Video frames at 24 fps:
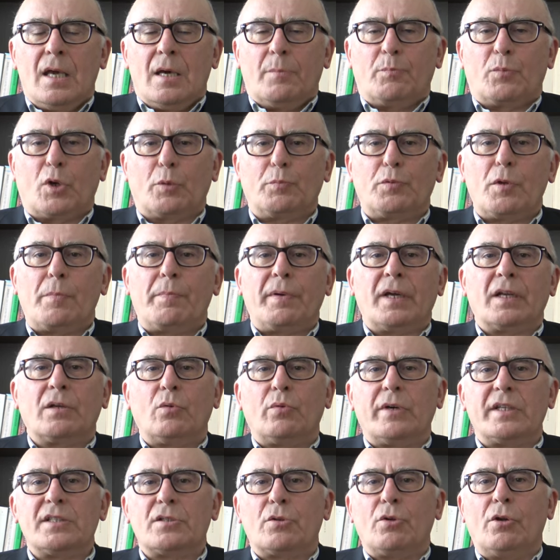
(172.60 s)
Proprio per
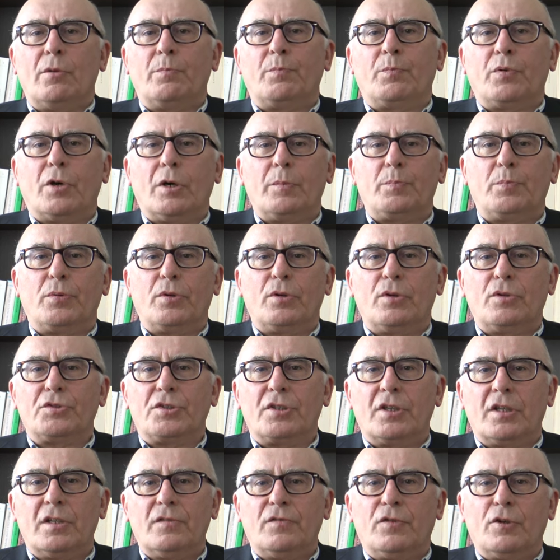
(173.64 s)
questo il popolo
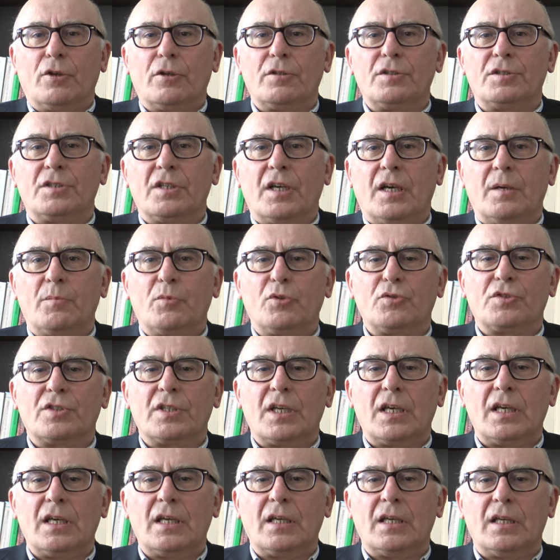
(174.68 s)
si rivolge a
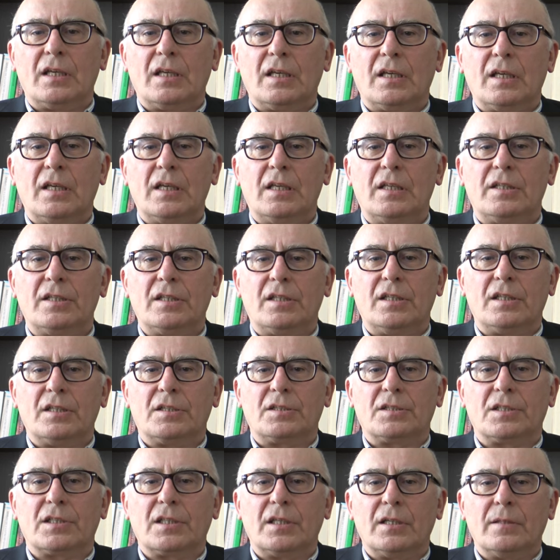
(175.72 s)
Mosè e gli
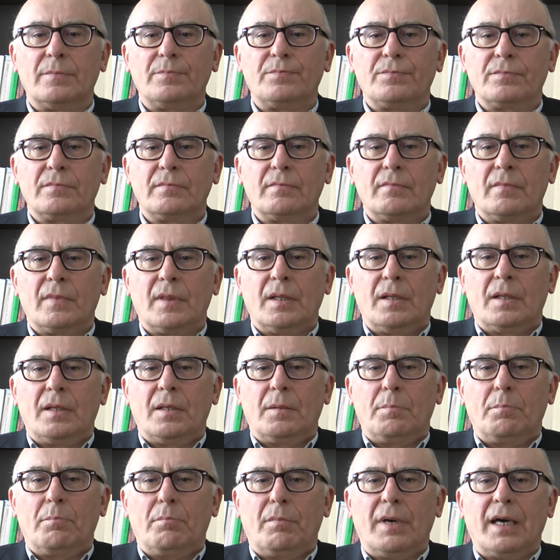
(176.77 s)
dice,
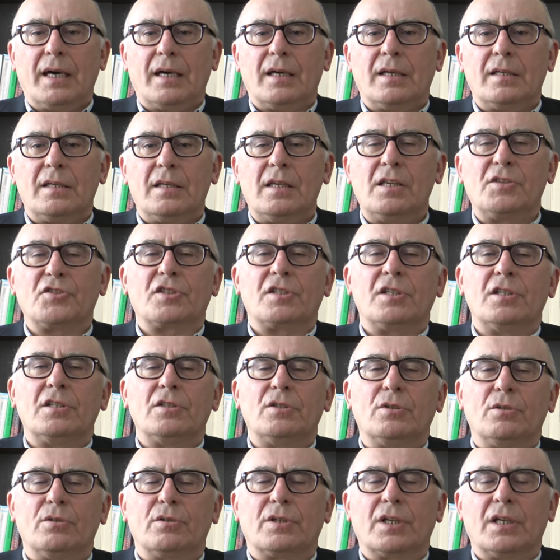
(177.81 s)
ma il
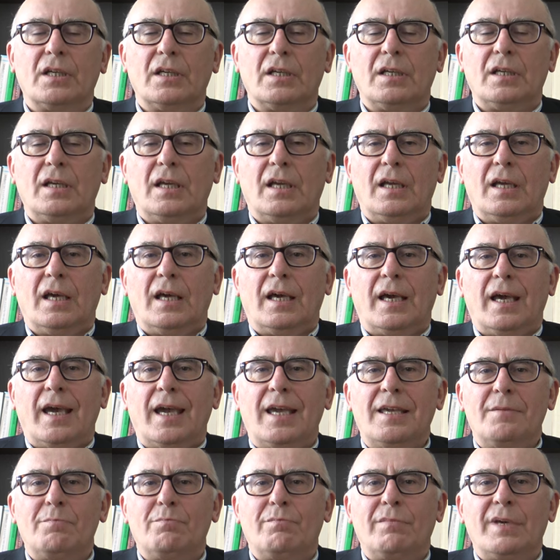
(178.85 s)
Signore
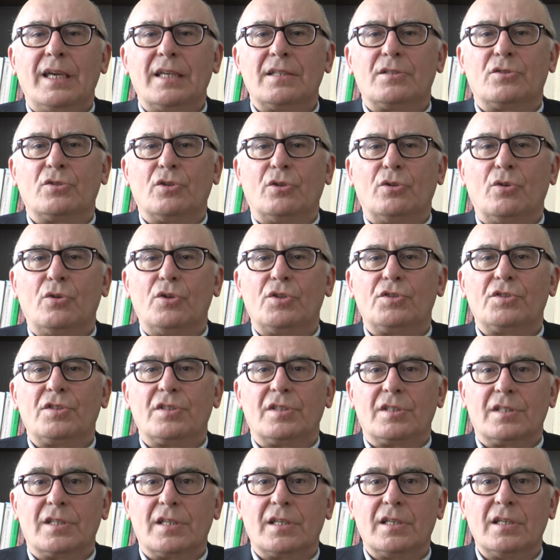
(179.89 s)
è in mezzo a noi
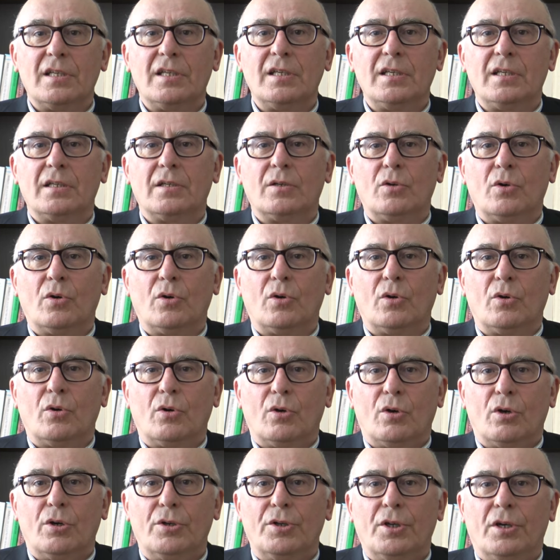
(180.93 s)
sì
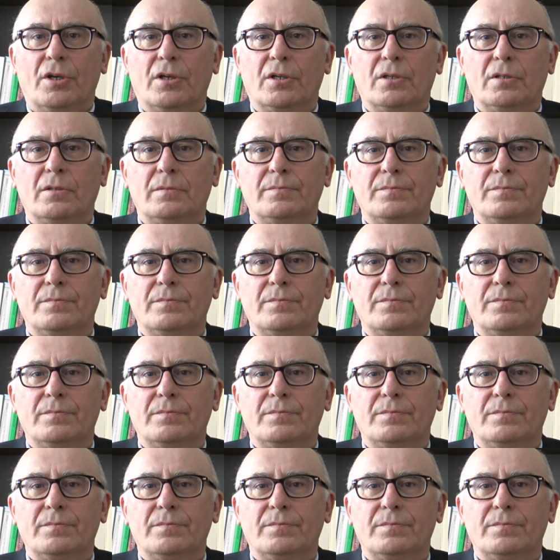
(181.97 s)
o no?